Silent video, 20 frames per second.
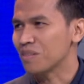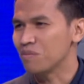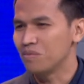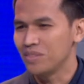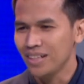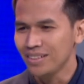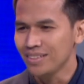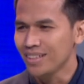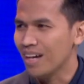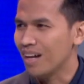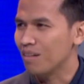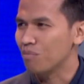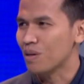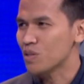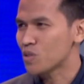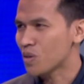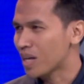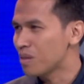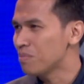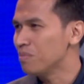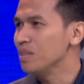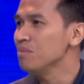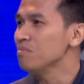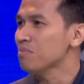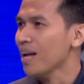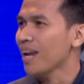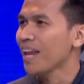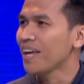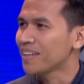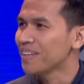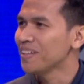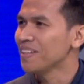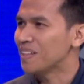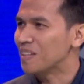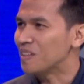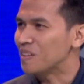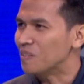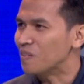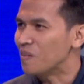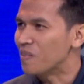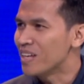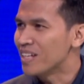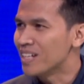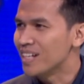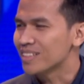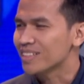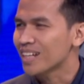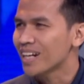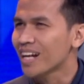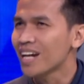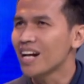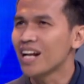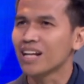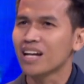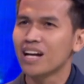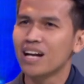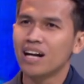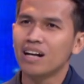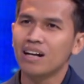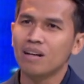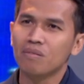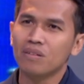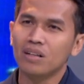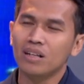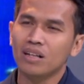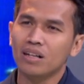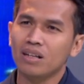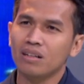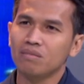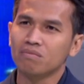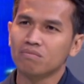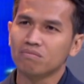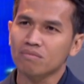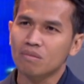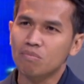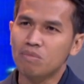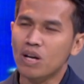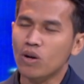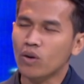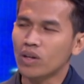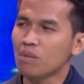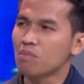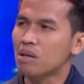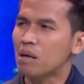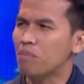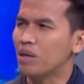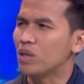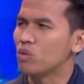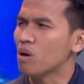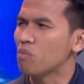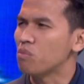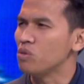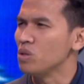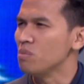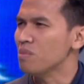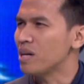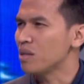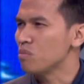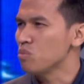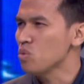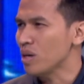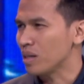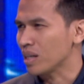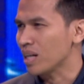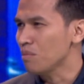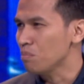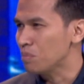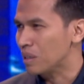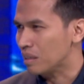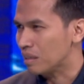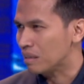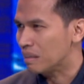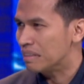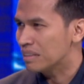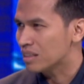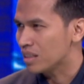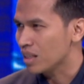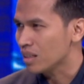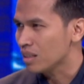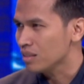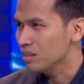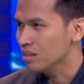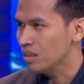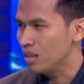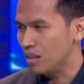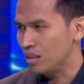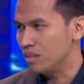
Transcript: dan kemudian ya pasokan melimpah lagi hmm. gitu. Dan sekarang kan harga uh, minyak goreng berapa? 25 ribuan kan per hmm. liter hmm.